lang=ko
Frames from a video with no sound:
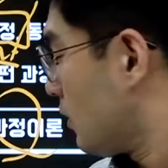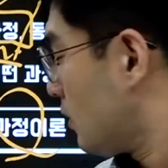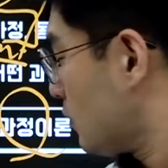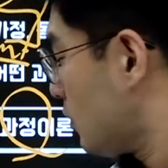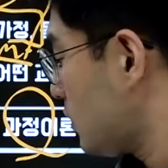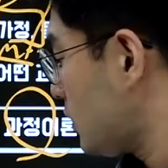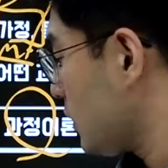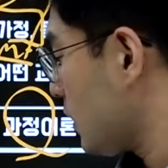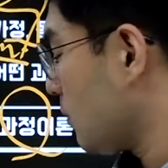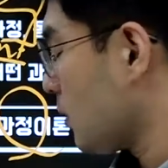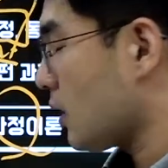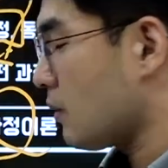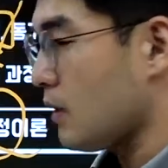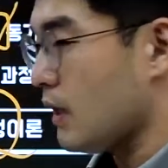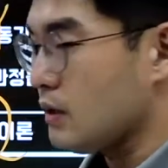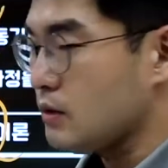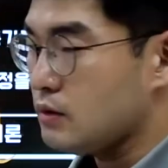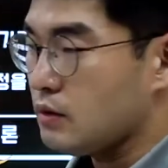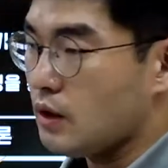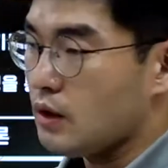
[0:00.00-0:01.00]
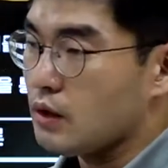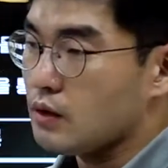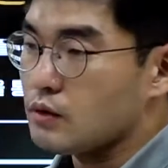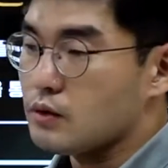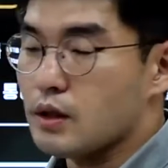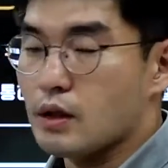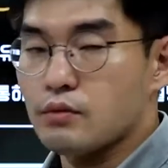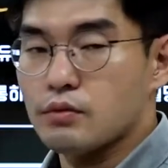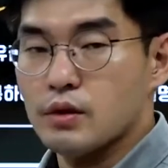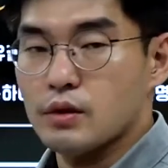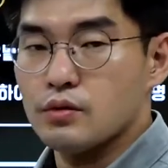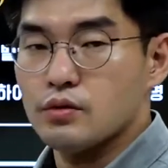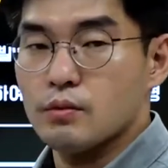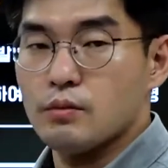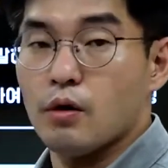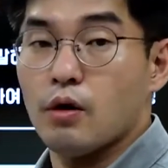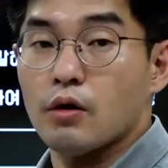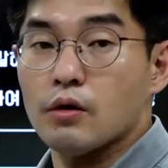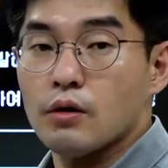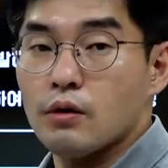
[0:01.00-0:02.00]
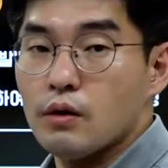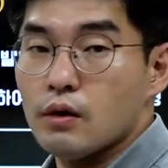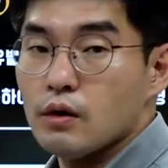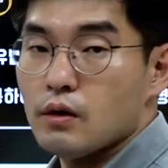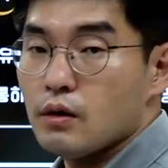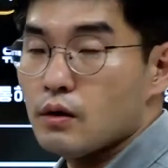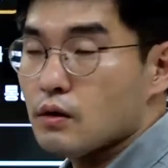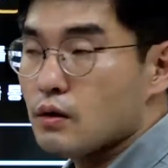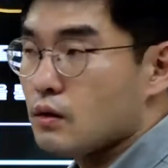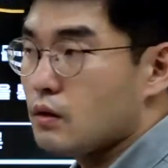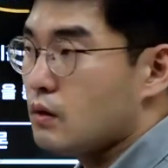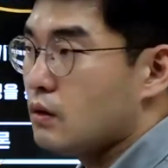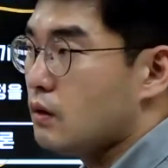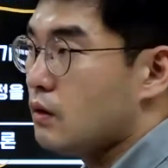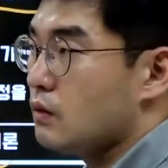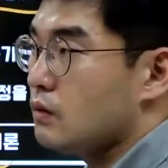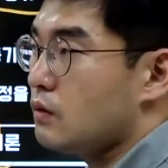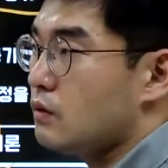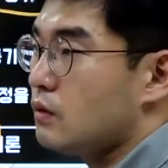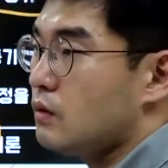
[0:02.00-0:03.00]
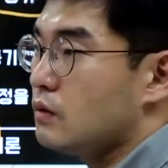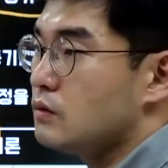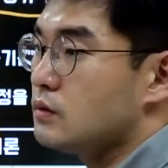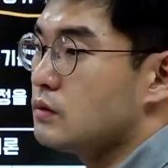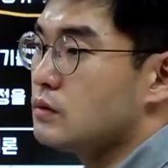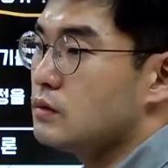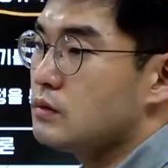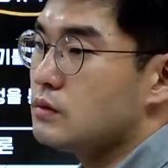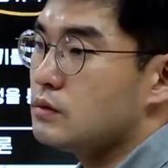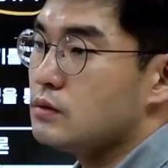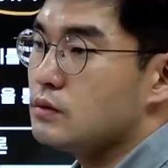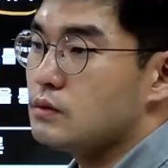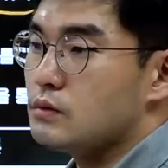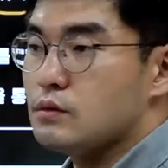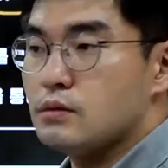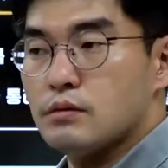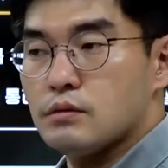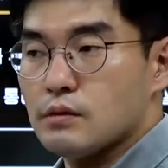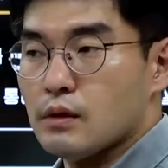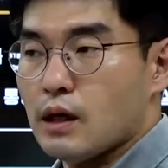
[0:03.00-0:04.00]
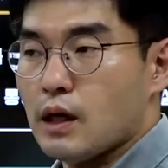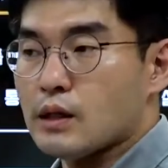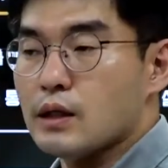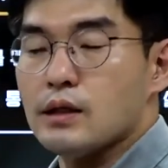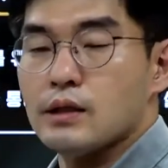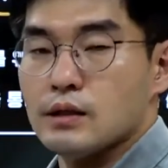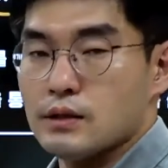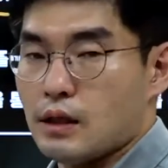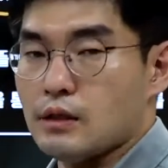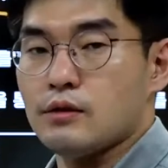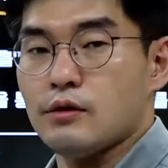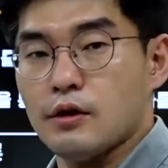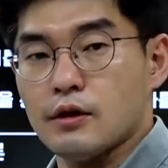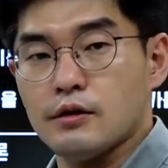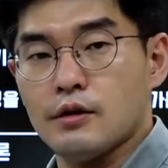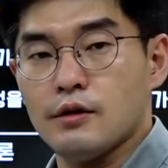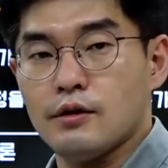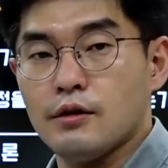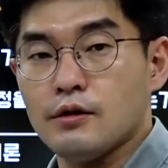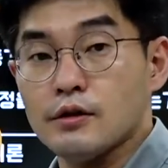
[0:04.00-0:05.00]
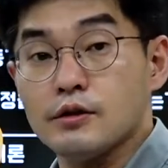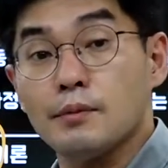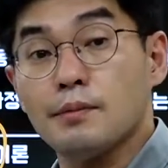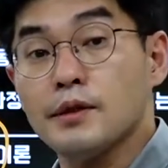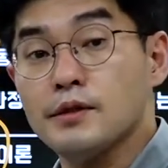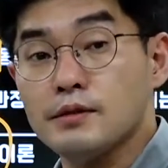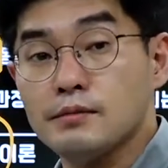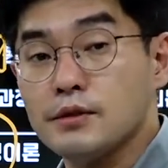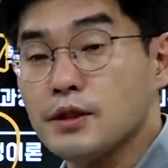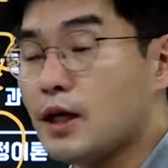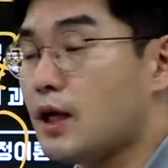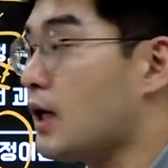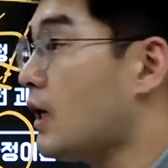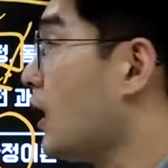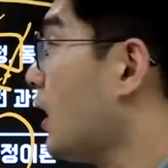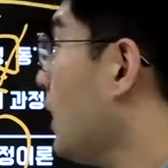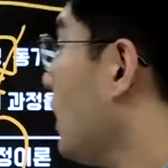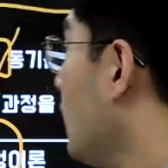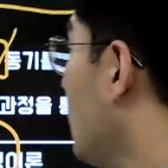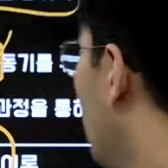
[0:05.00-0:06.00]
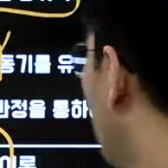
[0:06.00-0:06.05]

솔직히 말하면 행정학에서 다루기엔 좀 어려워요. 어, 이거는 안 하는 게 나을 것 같아요. 그래서 뺐습니다.